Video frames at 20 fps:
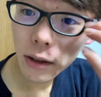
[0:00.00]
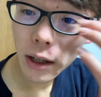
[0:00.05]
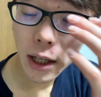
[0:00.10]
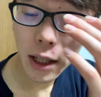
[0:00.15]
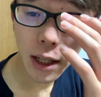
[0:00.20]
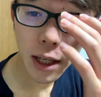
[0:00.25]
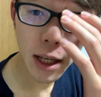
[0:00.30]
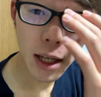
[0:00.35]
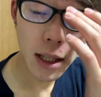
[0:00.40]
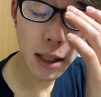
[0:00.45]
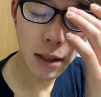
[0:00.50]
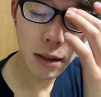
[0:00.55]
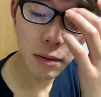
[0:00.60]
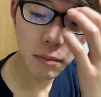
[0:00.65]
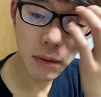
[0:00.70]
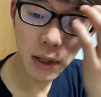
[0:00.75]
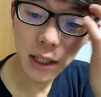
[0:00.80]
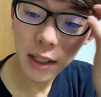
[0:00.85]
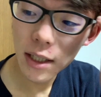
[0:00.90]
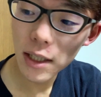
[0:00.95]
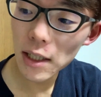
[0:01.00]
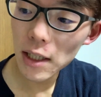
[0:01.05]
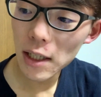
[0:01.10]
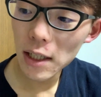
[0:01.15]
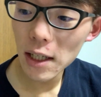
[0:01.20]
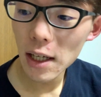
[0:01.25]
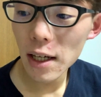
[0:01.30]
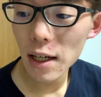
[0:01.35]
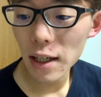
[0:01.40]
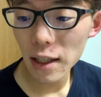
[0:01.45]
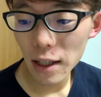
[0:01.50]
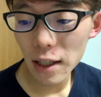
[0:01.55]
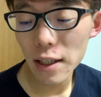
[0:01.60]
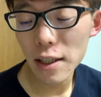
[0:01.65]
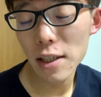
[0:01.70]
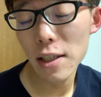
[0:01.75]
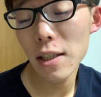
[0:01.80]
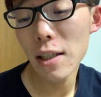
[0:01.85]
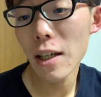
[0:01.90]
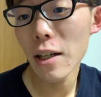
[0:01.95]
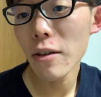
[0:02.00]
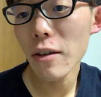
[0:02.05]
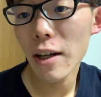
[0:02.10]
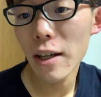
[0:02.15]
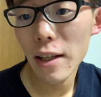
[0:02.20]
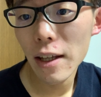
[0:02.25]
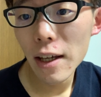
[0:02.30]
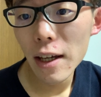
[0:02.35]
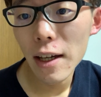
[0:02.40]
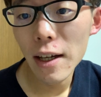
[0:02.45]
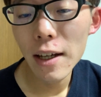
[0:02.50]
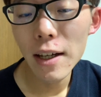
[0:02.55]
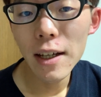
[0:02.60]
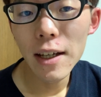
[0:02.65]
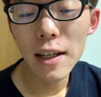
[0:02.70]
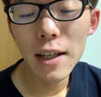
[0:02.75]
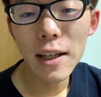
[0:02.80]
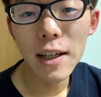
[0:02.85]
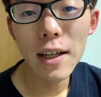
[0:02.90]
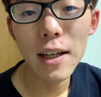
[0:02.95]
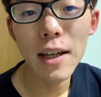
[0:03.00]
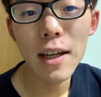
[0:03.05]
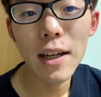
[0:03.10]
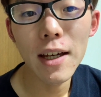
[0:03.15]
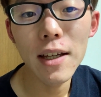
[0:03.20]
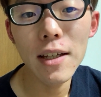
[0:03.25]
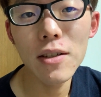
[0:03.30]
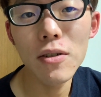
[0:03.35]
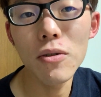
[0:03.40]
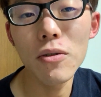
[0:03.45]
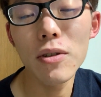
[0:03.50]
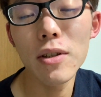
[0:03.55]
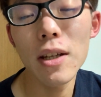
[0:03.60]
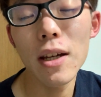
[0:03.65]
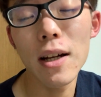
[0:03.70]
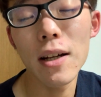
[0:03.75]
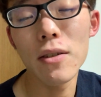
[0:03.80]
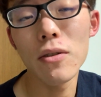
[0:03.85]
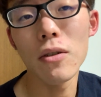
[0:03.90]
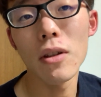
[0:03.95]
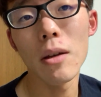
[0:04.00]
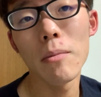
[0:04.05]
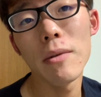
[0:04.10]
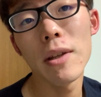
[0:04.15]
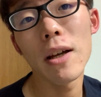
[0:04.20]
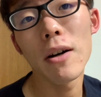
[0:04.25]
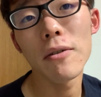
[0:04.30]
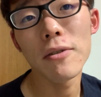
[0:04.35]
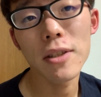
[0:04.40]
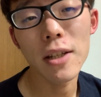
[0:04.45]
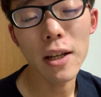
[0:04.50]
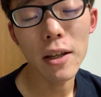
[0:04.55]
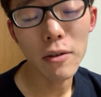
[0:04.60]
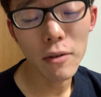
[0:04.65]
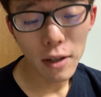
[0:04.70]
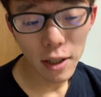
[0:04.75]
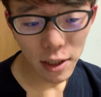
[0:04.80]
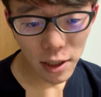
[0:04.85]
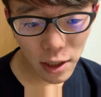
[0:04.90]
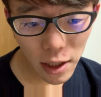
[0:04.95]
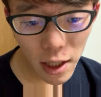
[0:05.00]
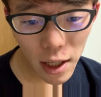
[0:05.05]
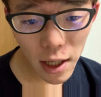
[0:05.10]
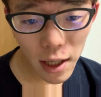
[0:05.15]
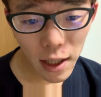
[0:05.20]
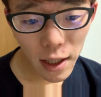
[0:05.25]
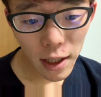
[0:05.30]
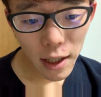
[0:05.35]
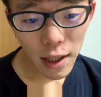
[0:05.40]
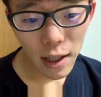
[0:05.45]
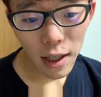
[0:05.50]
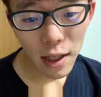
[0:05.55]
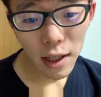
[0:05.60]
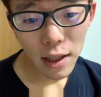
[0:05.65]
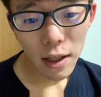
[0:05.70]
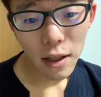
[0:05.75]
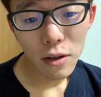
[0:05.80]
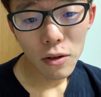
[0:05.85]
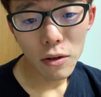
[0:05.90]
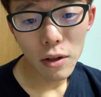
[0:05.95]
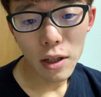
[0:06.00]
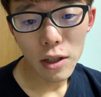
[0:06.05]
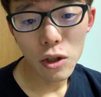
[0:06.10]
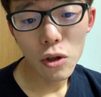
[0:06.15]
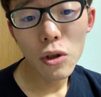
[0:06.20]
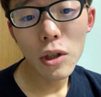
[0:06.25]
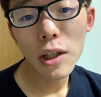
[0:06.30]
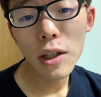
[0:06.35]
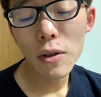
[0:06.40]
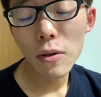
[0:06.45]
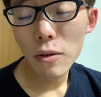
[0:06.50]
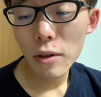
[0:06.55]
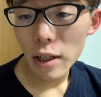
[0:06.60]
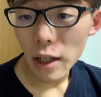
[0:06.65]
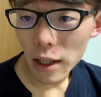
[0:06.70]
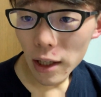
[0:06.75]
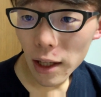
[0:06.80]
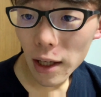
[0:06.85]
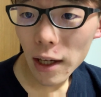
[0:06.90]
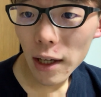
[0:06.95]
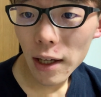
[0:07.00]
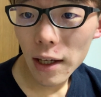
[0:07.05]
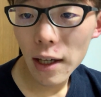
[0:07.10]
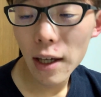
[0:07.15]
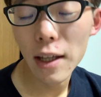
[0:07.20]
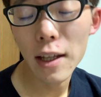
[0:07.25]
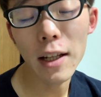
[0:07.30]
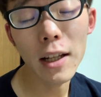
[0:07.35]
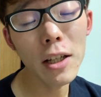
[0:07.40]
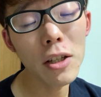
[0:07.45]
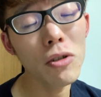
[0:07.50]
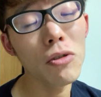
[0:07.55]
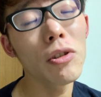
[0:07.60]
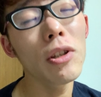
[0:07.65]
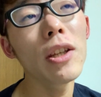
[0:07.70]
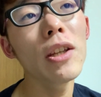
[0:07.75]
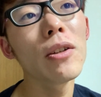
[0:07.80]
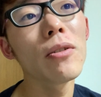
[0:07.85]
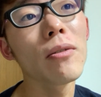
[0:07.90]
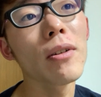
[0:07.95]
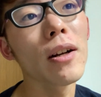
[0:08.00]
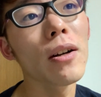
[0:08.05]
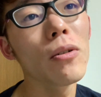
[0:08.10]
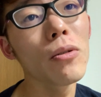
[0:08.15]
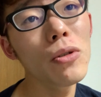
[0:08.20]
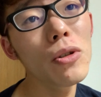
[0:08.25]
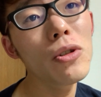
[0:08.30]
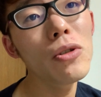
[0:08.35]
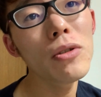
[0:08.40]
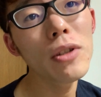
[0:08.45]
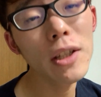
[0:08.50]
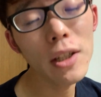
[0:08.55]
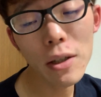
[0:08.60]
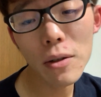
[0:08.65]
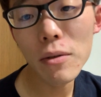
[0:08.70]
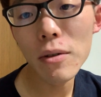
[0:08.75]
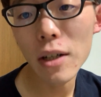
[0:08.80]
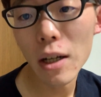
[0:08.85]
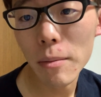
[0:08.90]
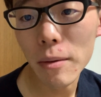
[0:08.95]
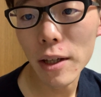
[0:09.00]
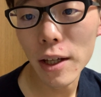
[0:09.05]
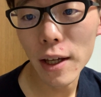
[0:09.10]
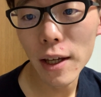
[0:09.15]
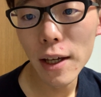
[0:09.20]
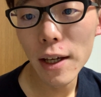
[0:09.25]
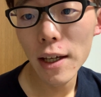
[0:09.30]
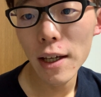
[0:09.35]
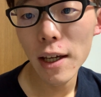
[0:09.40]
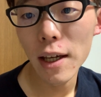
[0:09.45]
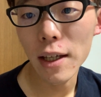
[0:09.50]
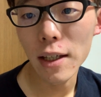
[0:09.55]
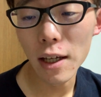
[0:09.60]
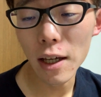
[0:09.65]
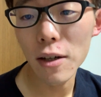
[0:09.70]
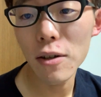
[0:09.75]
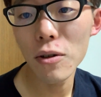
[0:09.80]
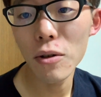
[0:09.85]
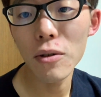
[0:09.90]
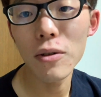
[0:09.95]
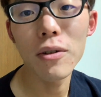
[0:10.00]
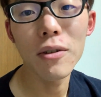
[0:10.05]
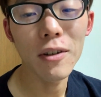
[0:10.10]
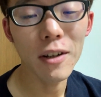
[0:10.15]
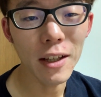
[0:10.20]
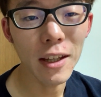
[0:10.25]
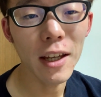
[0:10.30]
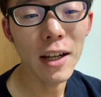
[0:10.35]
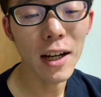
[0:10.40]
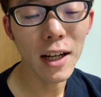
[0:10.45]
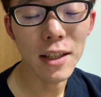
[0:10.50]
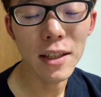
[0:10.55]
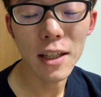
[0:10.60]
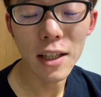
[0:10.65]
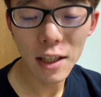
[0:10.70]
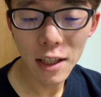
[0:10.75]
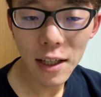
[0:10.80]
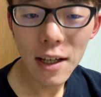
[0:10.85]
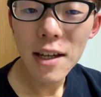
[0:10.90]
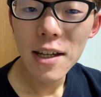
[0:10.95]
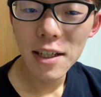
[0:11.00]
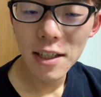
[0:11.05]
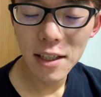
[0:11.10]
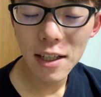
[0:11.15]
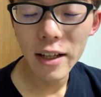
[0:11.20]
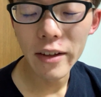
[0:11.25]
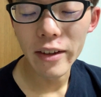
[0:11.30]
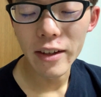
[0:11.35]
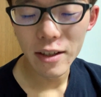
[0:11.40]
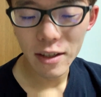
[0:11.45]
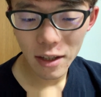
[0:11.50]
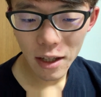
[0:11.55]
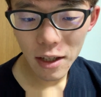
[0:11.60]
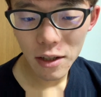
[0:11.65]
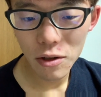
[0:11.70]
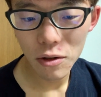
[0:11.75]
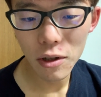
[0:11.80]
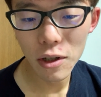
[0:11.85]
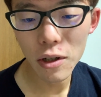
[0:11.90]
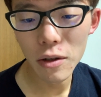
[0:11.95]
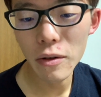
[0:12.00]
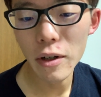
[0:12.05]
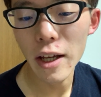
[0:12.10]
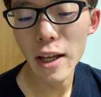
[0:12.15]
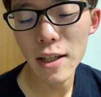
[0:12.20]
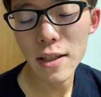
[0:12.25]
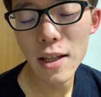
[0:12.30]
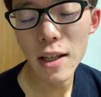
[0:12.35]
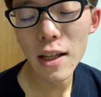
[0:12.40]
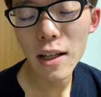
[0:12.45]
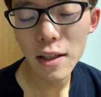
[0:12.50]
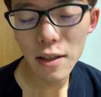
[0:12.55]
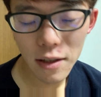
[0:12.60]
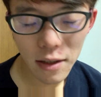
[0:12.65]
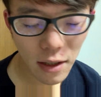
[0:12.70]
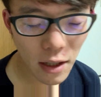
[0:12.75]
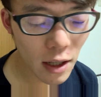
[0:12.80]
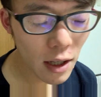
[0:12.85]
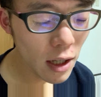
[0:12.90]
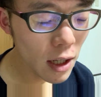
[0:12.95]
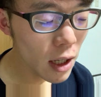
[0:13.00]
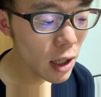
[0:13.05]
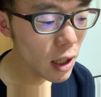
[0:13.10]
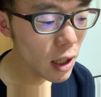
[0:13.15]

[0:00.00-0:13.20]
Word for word: ぐらいで、まあ、1、2年かな、1、2年ぐらいで、えー、食生活をね、見直したりとかして、えー、なんとね、10キロぐらいね、えー、72キロから62キロぐらいまで、え減量っていうかね、勝手にしたんですね。10キロぐらい痩せたんですね。